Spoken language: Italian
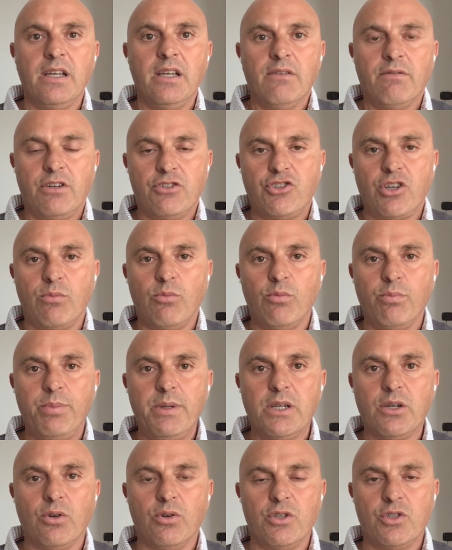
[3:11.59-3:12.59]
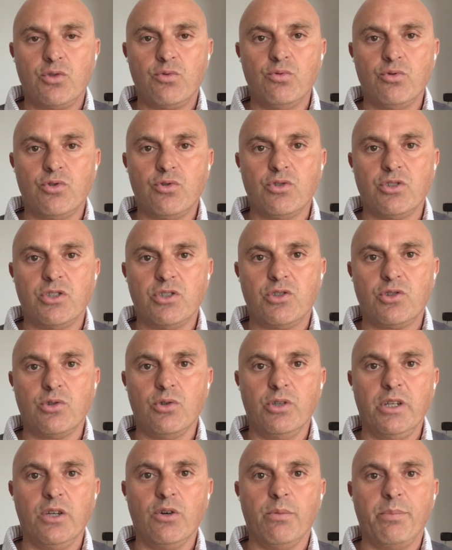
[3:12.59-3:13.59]
facciamo un piccolo excursus
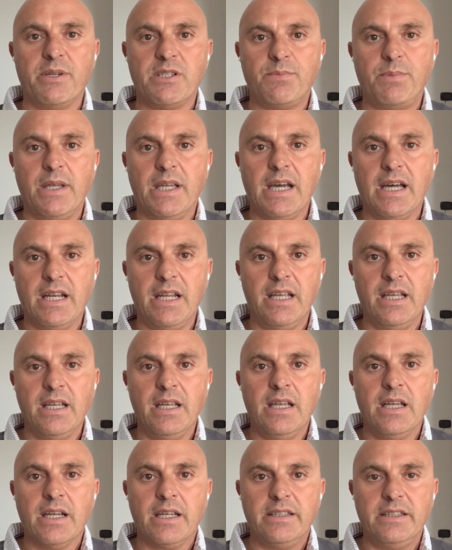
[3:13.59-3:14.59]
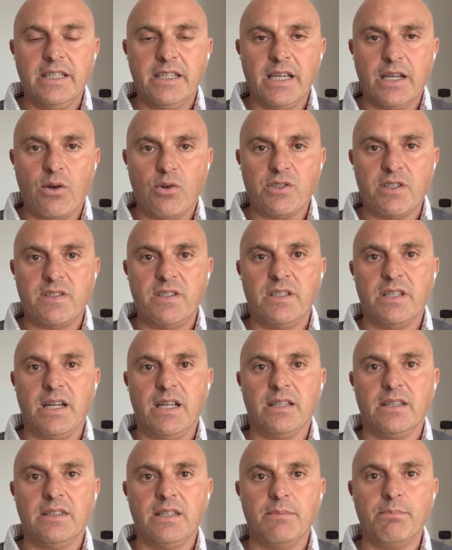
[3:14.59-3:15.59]
storico per spiegare di che cosa si tratta.